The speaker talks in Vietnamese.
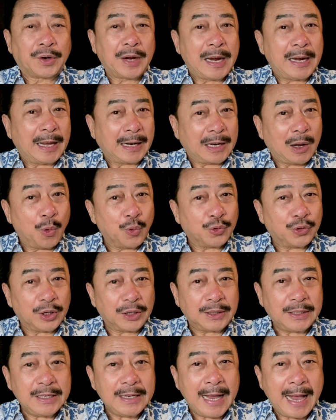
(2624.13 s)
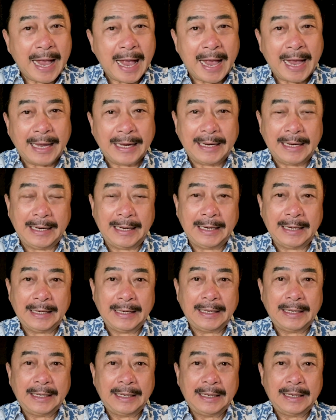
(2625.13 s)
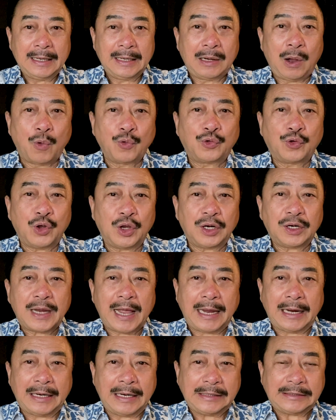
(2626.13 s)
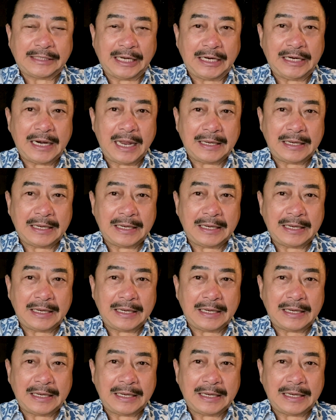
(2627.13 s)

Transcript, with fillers: đây là câu chuyện thứ hai. Câu chuyện này đã xảy ra